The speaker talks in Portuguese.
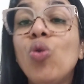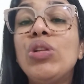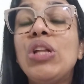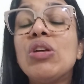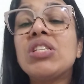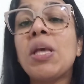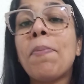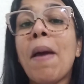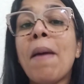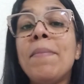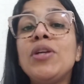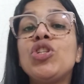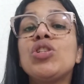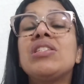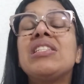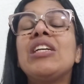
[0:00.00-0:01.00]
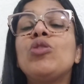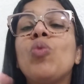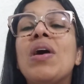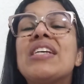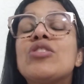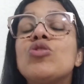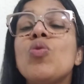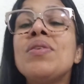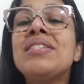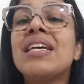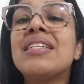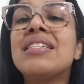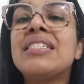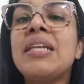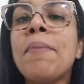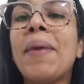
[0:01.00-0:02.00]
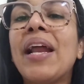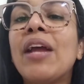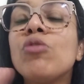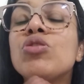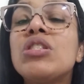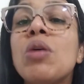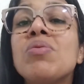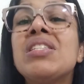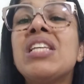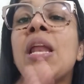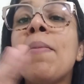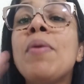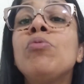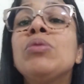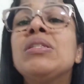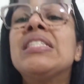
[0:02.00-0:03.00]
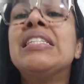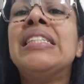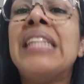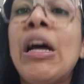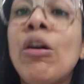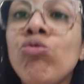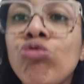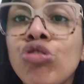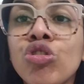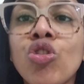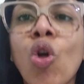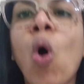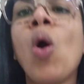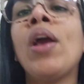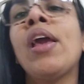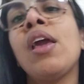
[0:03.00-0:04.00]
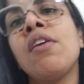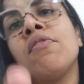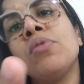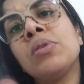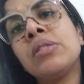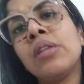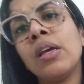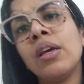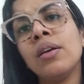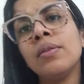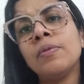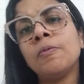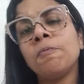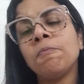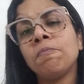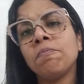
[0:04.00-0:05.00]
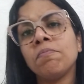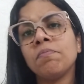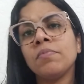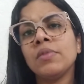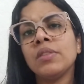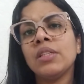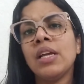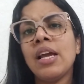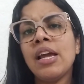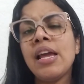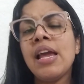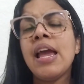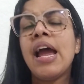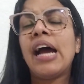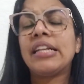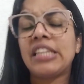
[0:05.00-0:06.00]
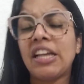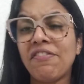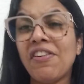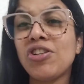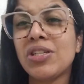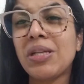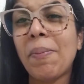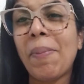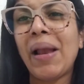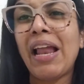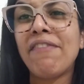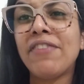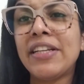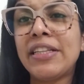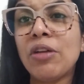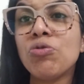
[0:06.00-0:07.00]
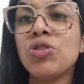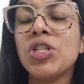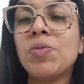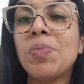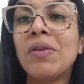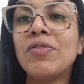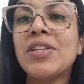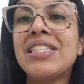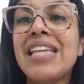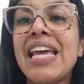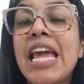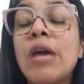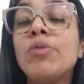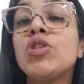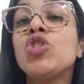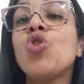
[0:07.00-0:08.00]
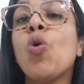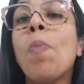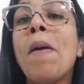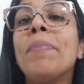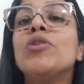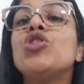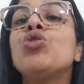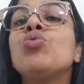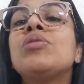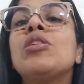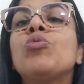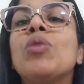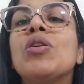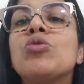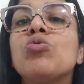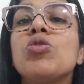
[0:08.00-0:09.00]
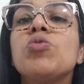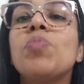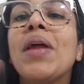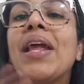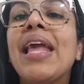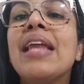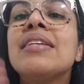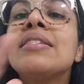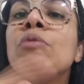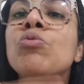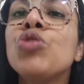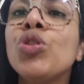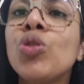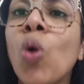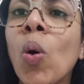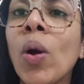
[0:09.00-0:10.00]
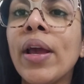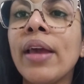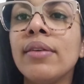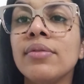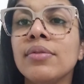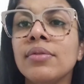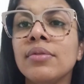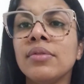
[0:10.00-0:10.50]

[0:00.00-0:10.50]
o Deus que permite situações assim para que os teus inimigos não toquem em você. Através dessa palavra, Deus diz para você: Eu estou permitindo situações para que eles não te toquem,